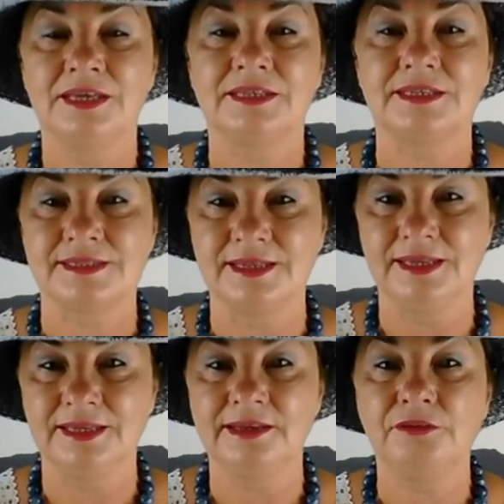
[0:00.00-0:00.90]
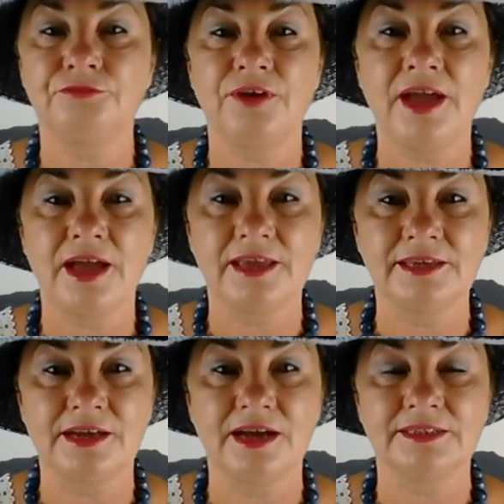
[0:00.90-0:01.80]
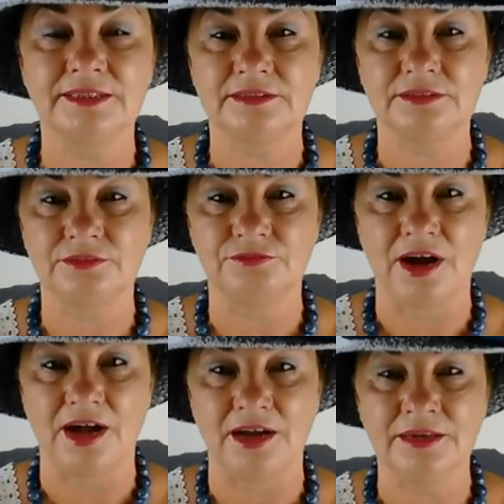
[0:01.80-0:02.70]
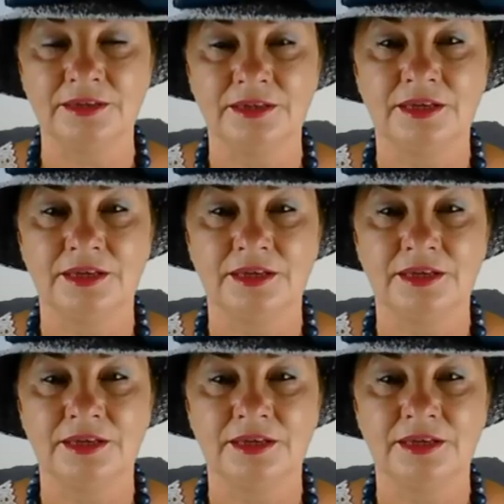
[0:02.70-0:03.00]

dass Leda verheiratet war